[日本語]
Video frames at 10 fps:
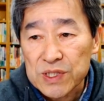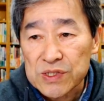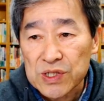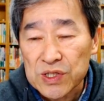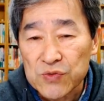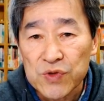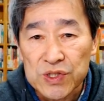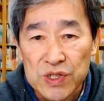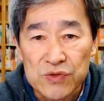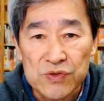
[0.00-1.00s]
たさらに増え
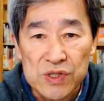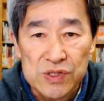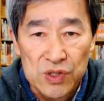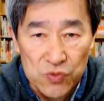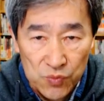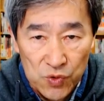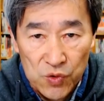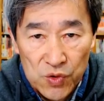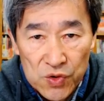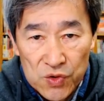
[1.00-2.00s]
ているんですけれども、